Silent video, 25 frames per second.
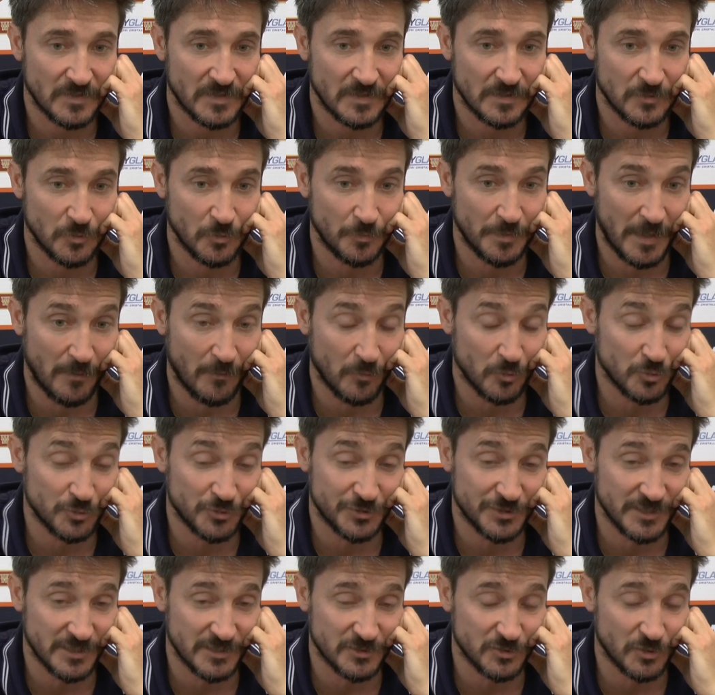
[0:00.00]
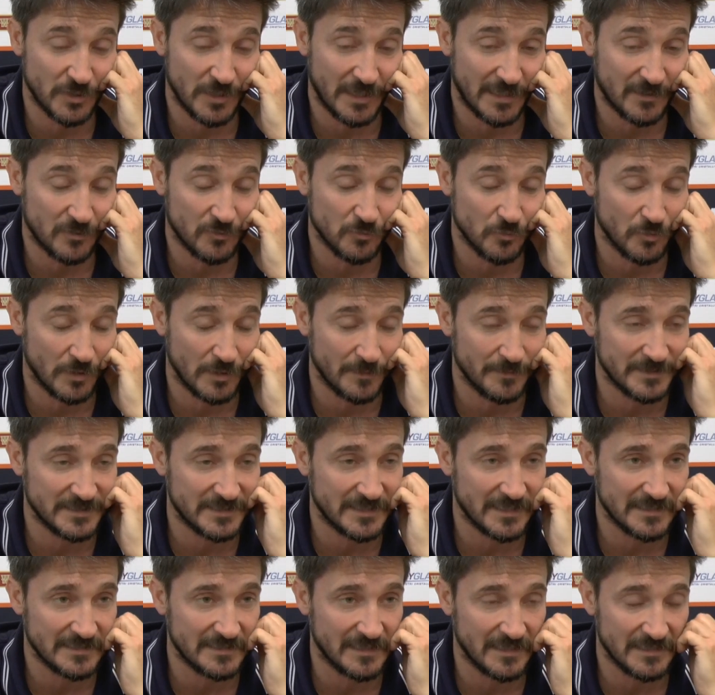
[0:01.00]
dobbiamo riuscire a giocare con quella
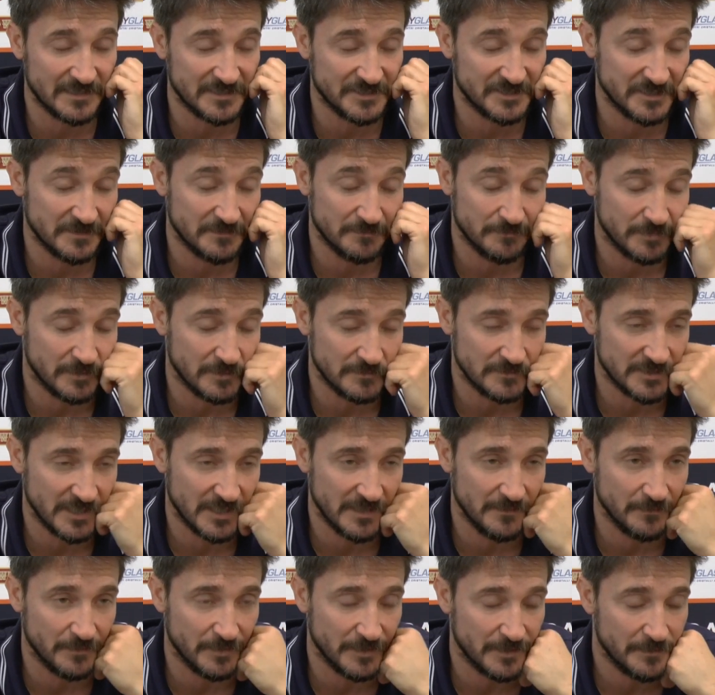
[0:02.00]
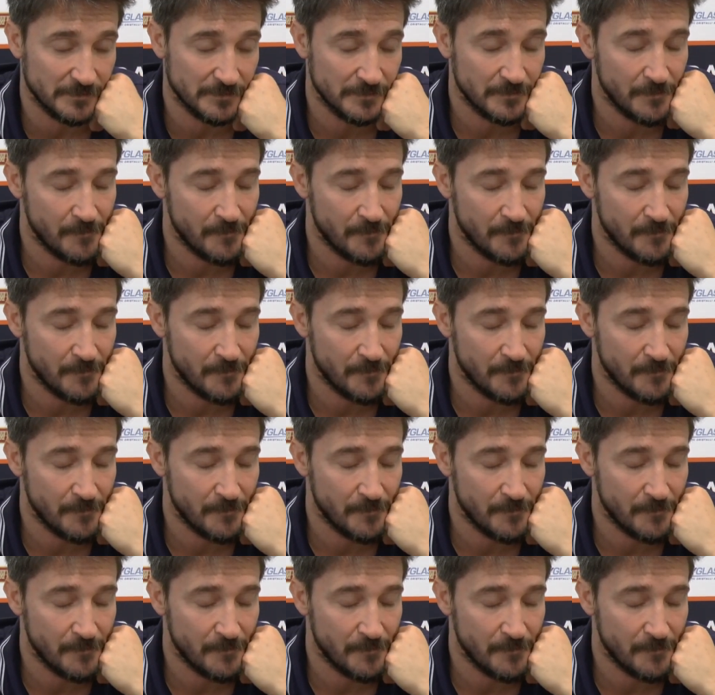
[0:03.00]
mentalità lì sem sempre